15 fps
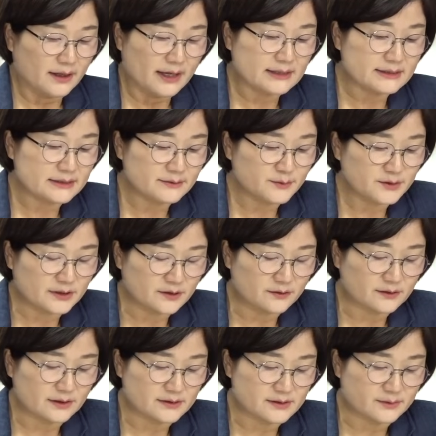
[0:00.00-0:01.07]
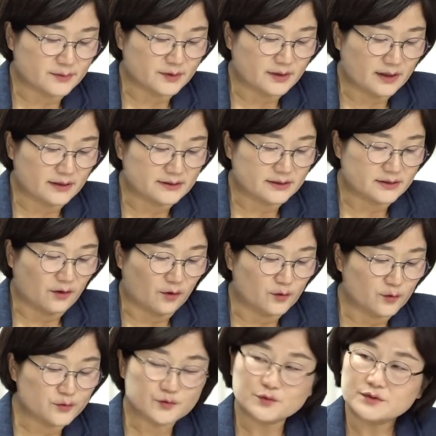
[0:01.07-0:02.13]
핵심은 이것 같습니다. 이제
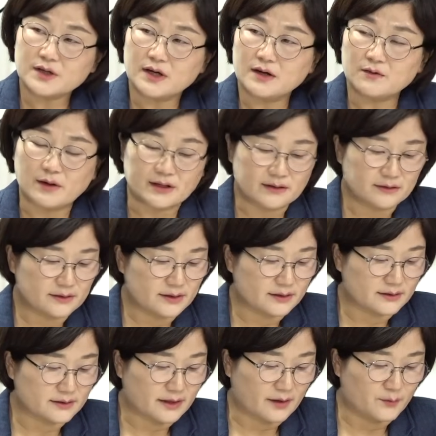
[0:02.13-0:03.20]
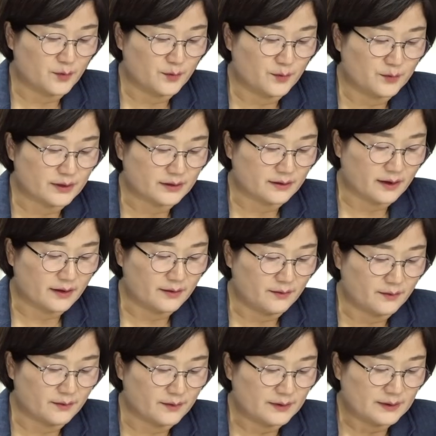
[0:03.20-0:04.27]
여론조사 관련된
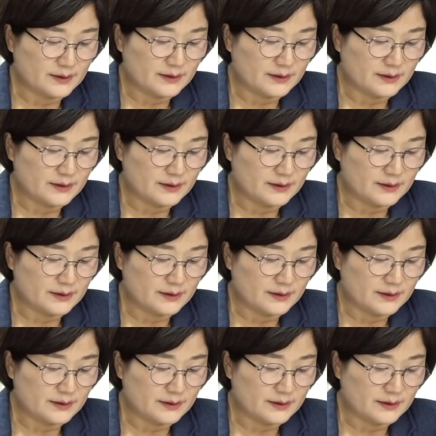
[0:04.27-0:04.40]
대목인데요.